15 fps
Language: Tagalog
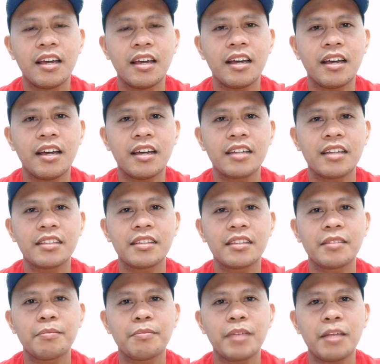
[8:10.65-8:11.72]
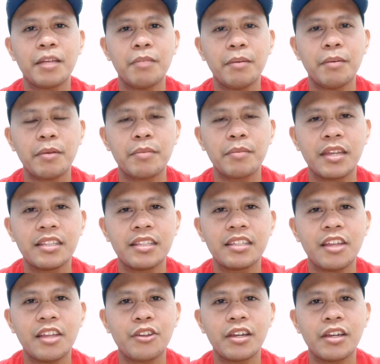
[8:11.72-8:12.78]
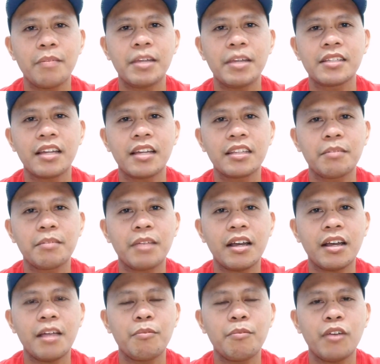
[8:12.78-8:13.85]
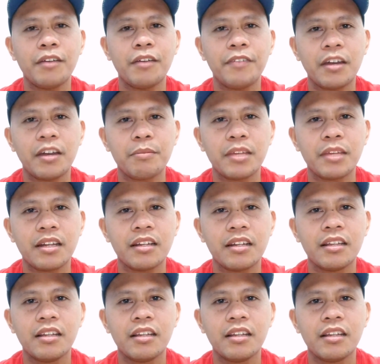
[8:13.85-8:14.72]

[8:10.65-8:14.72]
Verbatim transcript: At para makapagbigay din tayo ng gabay sa ating mga kapwa farmer.